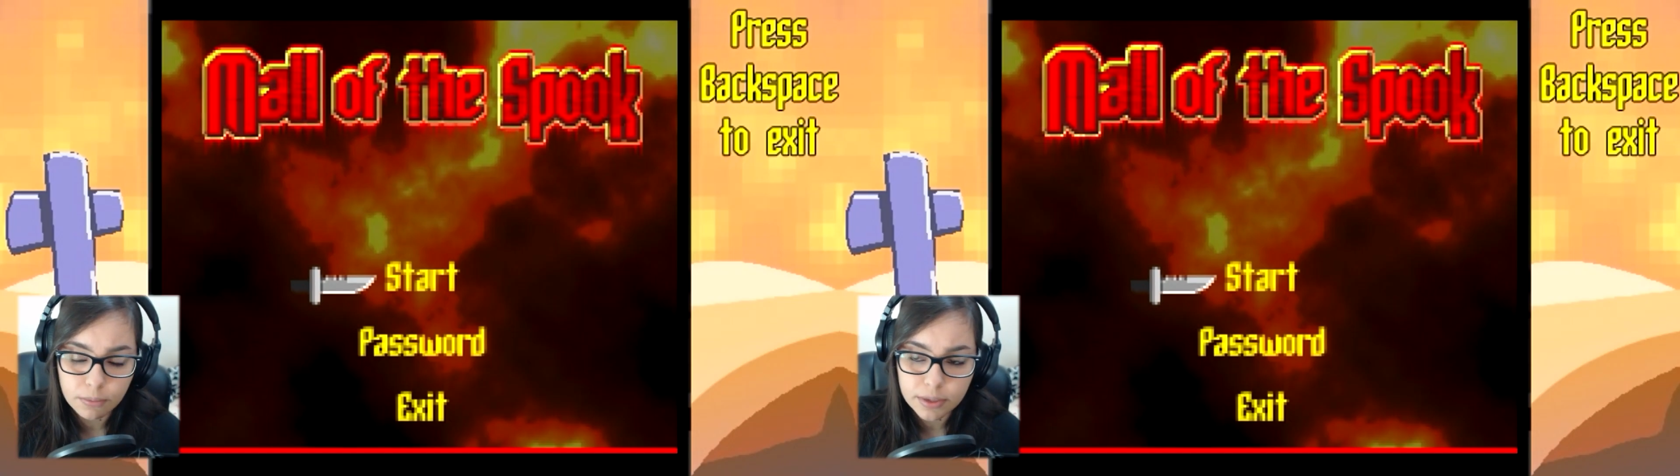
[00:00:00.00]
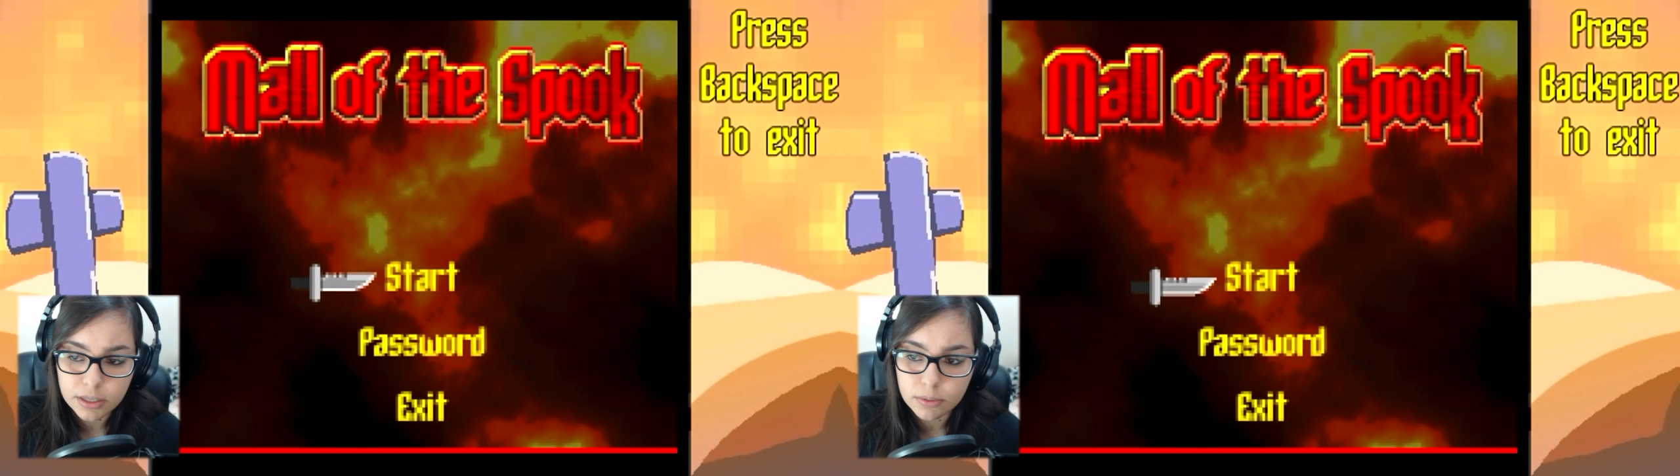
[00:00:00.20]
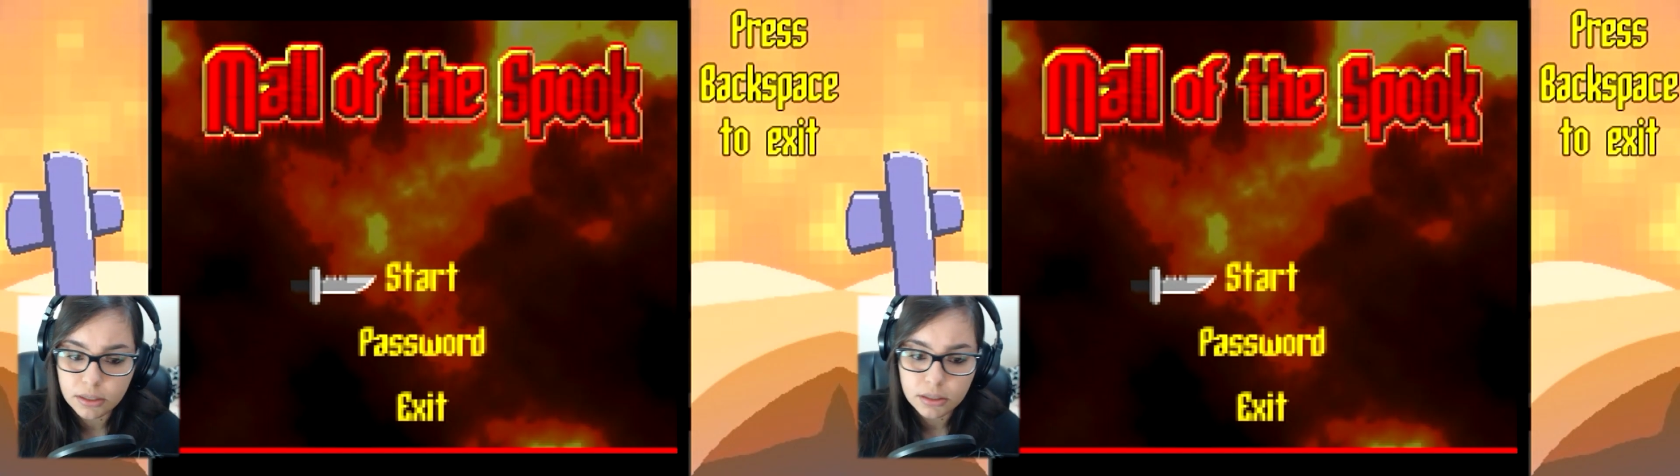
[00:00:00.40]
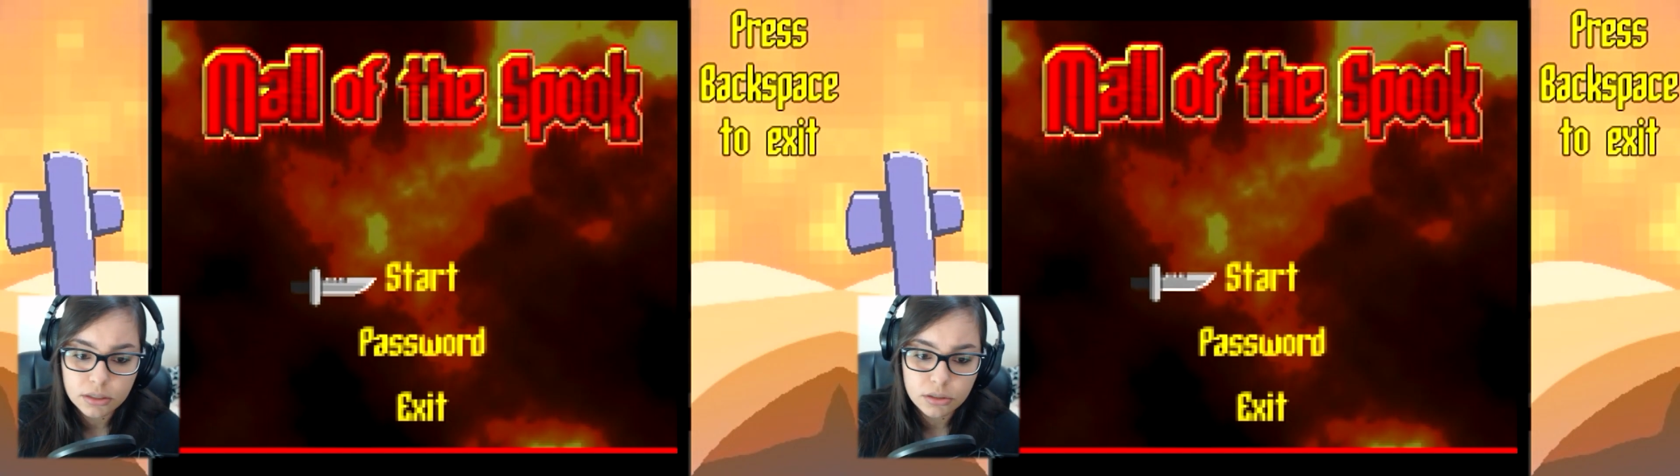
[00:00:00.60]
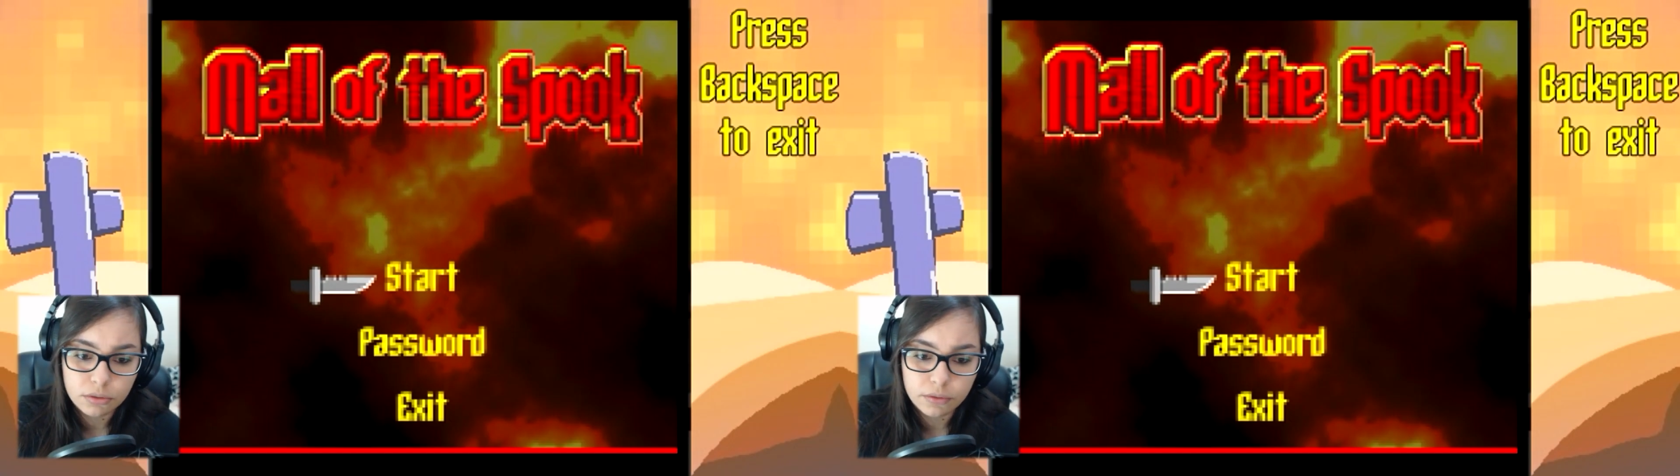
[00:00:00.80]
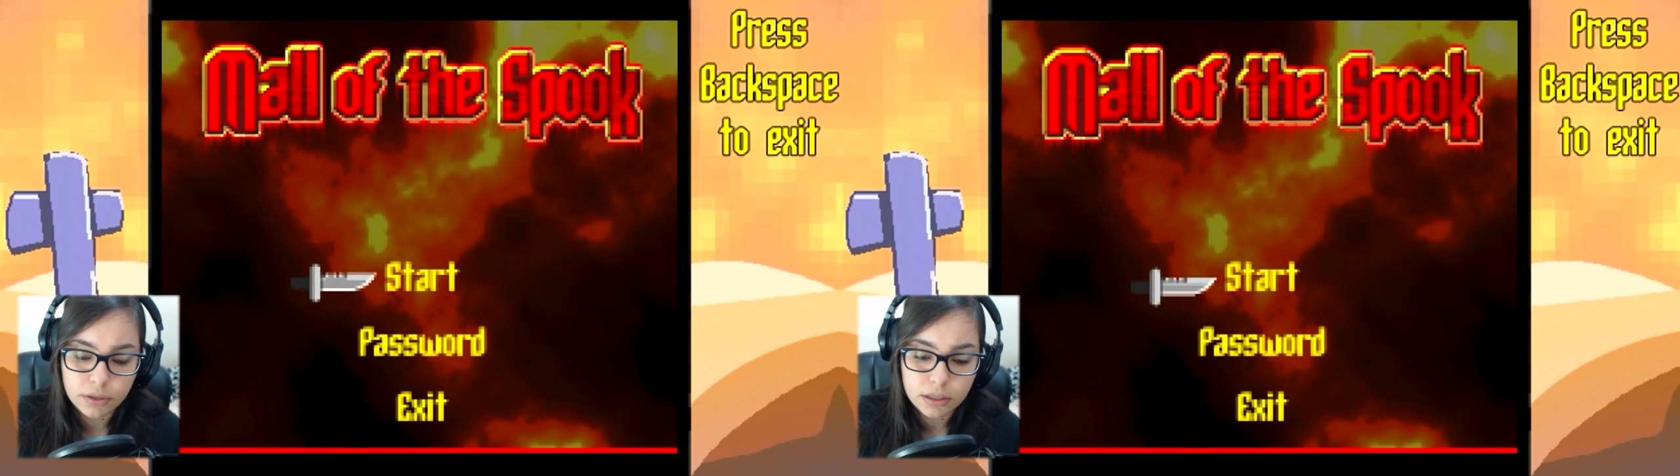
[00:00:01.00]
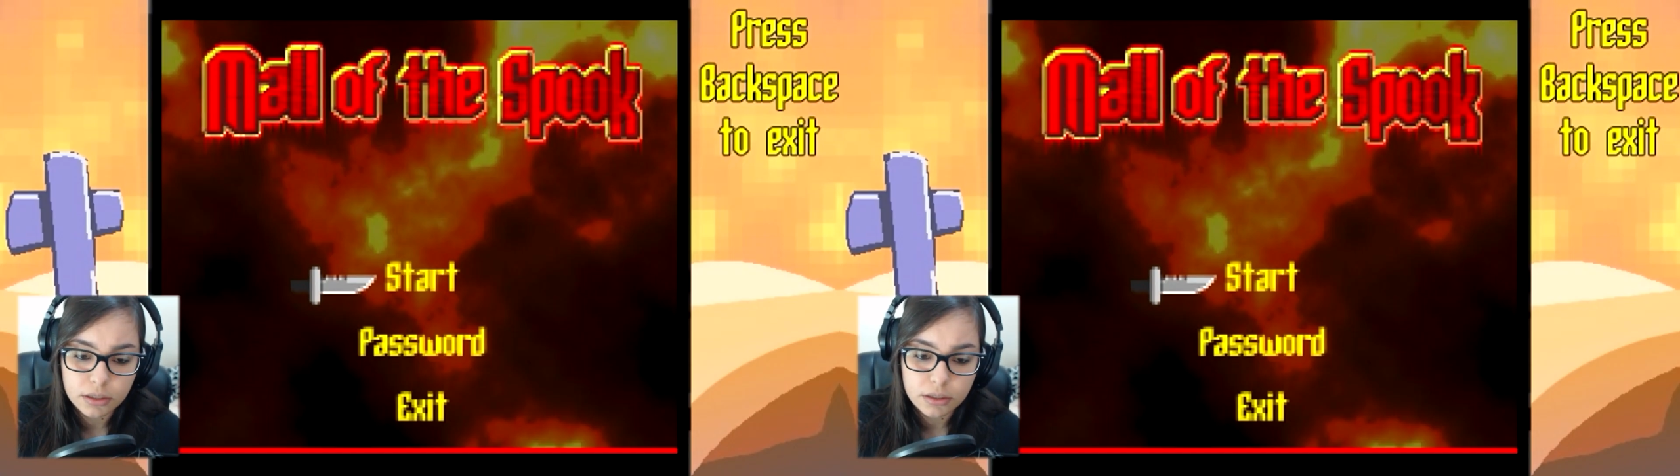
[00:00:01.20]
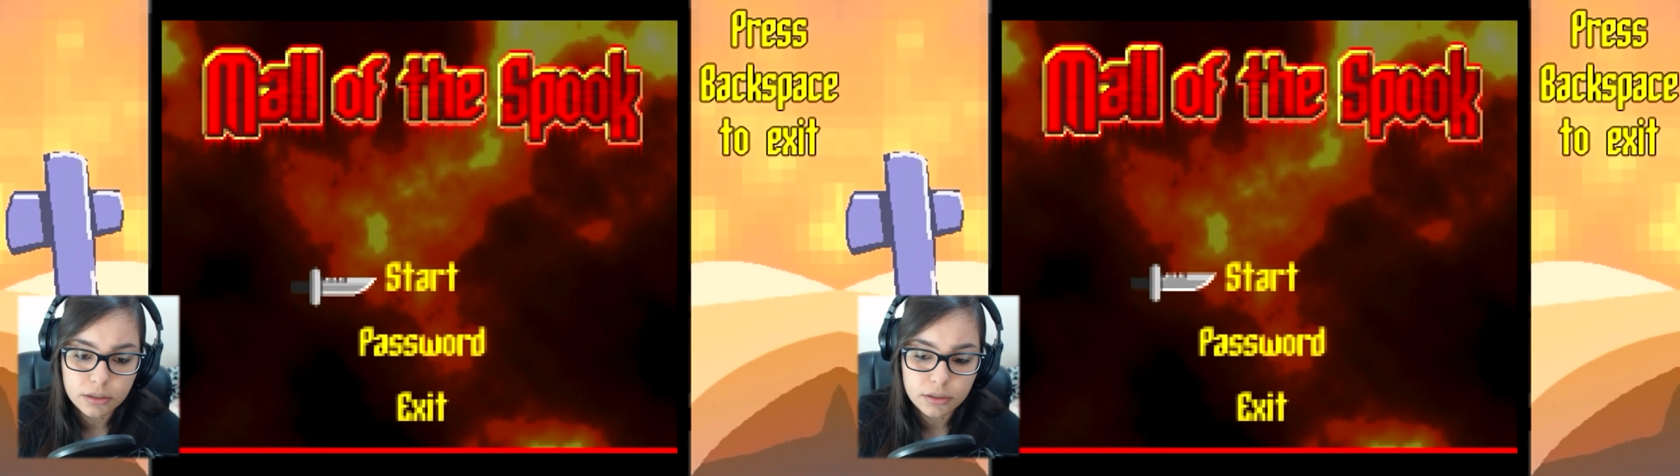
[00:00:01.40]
que é o mesmo, hein? Deixa eu ver.